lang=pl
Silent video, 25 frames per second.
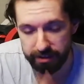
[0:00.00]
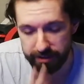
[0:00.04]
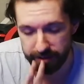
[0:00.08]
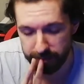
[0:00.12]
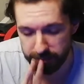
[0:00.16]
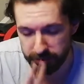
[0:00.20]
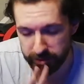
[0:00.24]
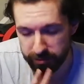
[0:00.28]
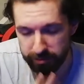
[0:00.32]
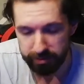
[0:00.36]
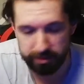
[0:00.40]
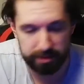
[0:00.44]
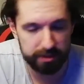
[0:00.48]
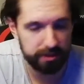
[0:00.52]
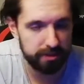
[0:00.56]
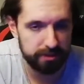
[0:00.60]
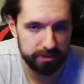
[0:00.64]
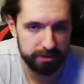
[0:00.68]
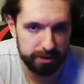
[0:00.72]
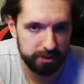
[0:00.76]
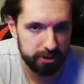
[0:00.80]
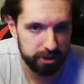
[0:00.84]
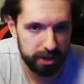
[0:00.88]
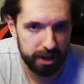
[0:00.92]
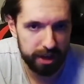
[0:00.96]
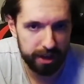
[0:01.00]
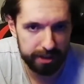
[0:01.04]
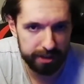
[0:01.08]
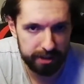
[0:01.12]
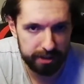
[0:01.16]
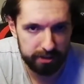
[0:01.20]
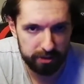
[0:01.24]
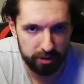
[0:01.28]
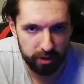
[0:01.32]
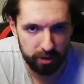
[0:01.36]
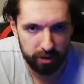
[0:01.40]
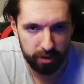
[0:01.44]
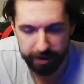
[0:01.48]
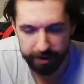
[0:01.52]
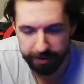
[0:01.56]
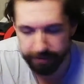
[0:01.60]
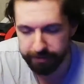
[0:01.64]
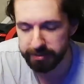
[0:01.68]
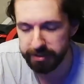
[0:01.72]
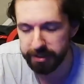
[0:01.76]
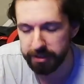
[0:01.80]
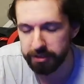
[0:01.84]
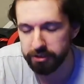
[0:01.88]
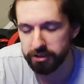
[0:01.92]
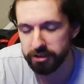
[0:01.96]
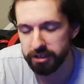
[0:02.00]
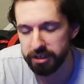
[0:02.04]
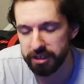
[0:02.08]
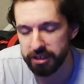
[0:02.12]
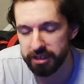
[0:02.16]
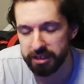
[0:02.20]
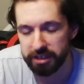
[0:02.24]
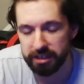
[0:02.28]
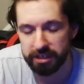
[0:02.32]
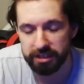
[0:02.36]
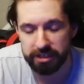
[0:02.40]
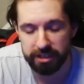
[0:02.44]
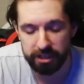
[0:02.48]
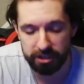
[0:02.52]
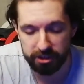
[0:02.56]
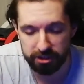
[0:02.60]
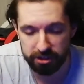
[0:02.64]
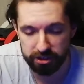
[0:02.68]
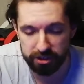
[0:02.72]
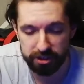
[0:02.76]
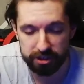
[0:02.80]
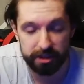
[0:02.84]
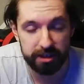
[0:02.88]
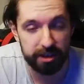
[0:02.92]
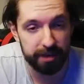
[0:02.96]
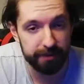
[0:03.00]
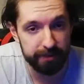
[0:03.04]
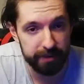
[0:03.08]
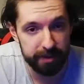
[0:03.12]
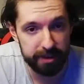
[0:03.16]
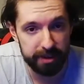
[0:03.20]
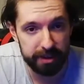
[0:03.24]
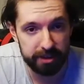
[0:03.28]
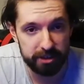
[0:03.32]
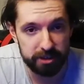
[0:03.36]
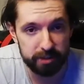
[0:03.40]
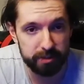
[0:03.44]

na przykład znaczy edytora w tym sensie i też grafika,